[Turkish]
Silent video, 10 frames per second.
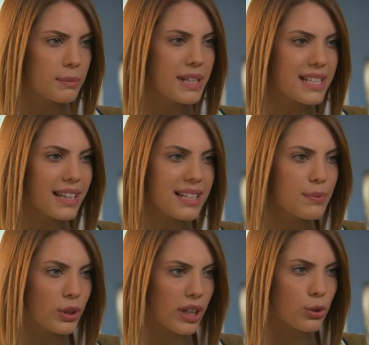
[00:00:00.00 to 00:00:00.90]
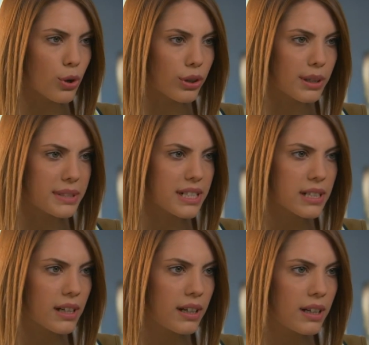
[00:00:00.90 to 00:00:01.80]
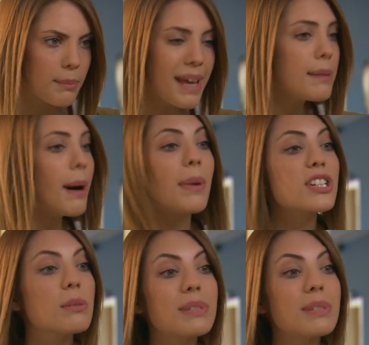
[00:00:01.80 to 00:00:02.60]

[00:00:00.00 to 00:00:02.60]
Bir insan nasıl bu kadar kör olabilir? Belki ben başka